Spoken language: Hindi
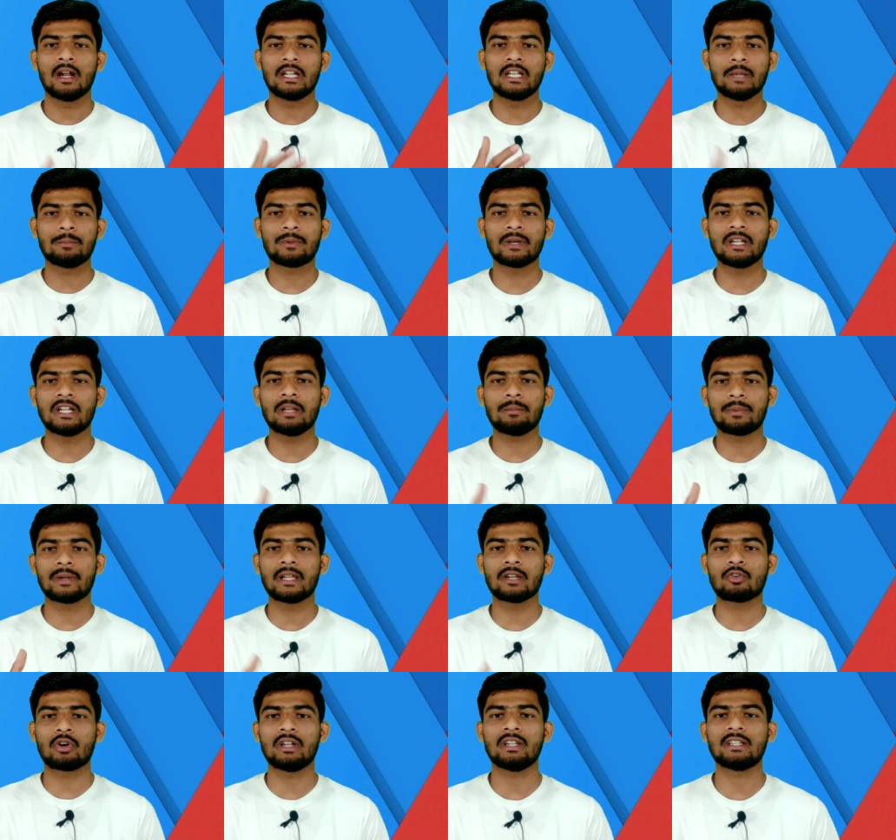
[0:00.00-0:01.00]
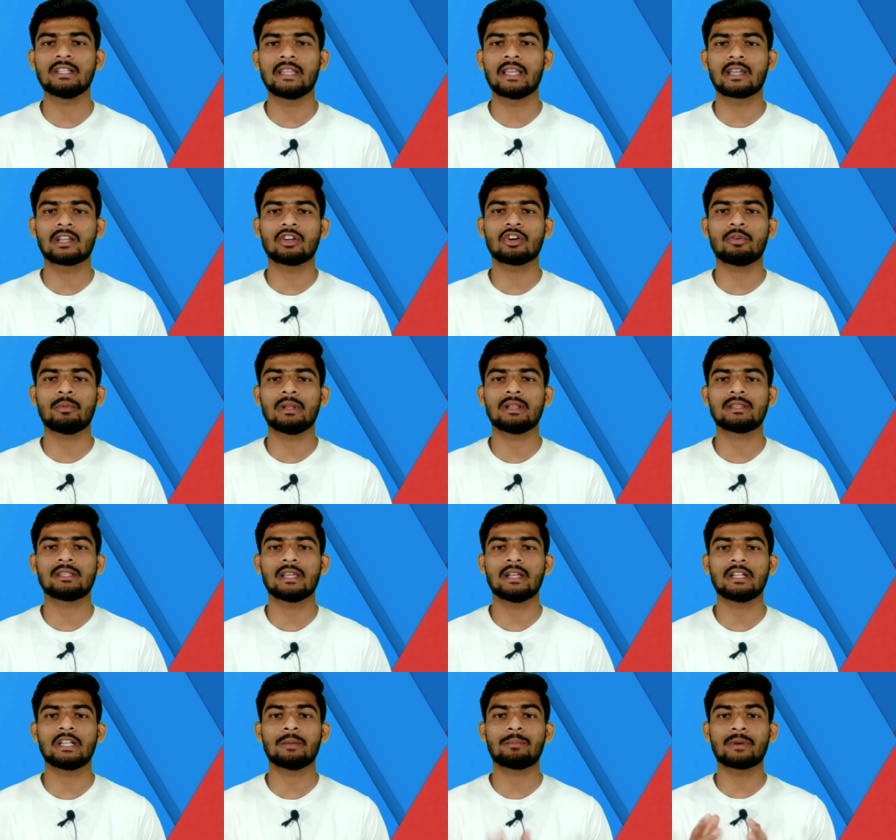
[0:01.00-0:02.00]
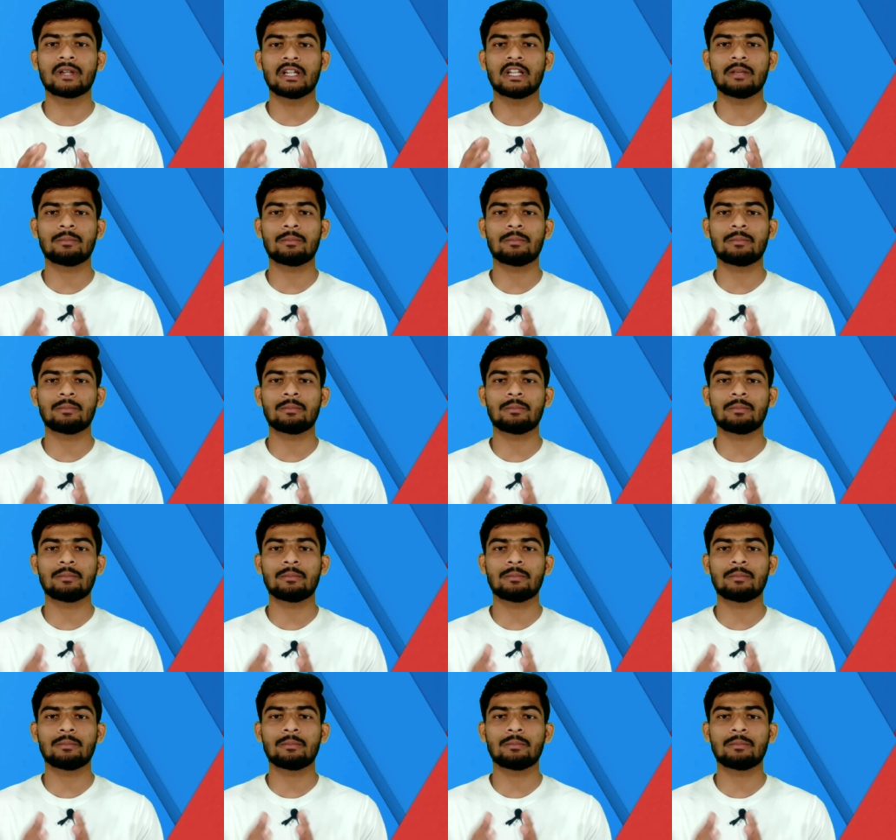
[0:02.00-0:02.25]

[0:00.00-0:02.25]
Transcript: डिफरेंट डिफरेंट क्वालिटी देखने को मिलती है डिफरेंट